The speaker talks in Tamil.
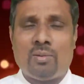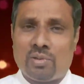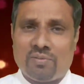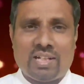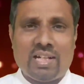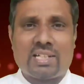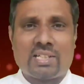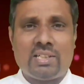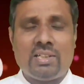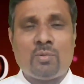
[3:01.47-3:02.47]
ஒரு
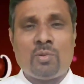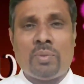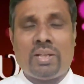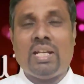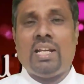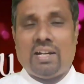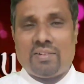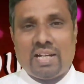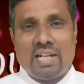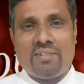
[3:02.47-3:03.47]
வரலாற்று உண்மை
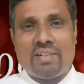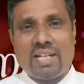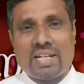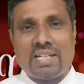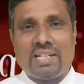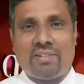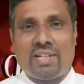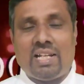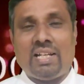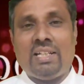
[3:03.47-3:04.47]
அவர் நல்லவரா
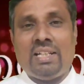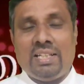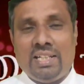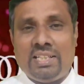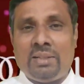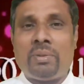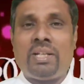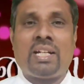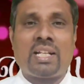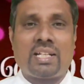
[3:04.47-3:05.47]
கெட்டவரா நீதின்படி
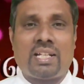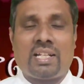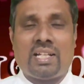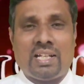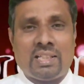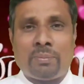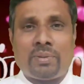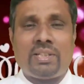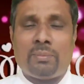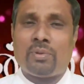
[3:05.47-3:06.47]
நடக்கிறாரா அதை
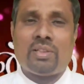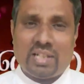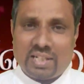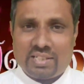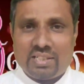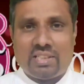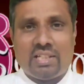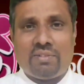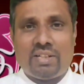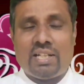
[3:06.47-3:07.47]
பற்றி இப்போது ஆராய்ச்சி
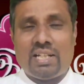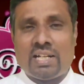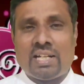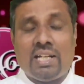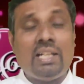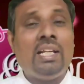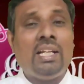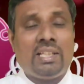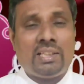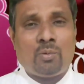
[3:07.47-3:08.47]
தேவையில்லை ஆனால்
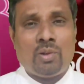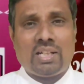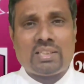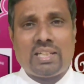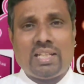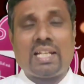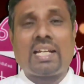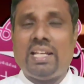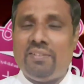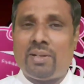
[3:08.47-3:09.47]
இந்த உலகத்தில்
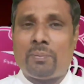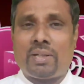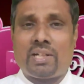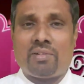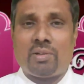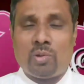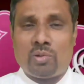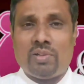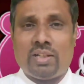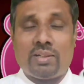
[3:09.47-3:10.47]
கைவிடப்பட்டவர்
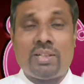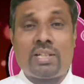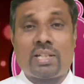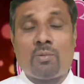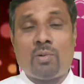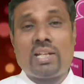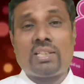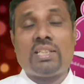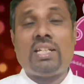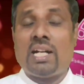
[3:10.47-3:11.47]
ஒருவர் இன்றைக்கு
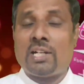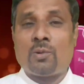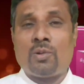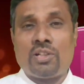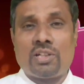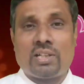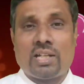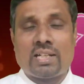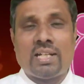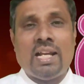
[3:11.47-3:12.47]
உலகத்தையே ஆண்டு
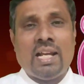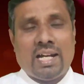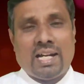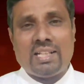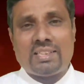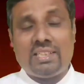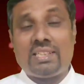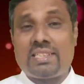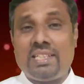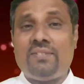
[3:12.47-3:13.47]
கொண்டிருக்கிறார் அடுத்தது
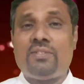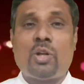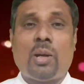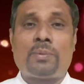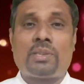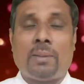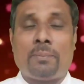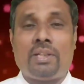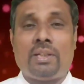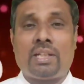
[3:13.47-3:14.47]
ஸ்டீவ் ஜாப்ஸ்
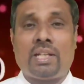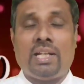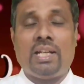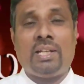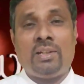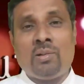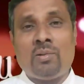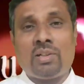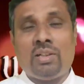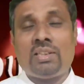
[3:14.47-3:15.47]
அப்படிங்கிற
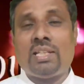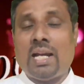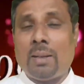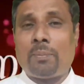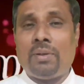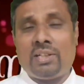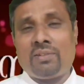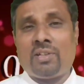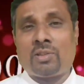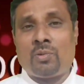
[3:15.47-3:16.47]
இன்னொரு இந்த ஆப்பிள்
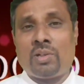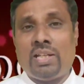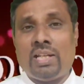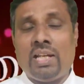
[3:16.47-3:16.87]
நிறுவனத்தினுடைய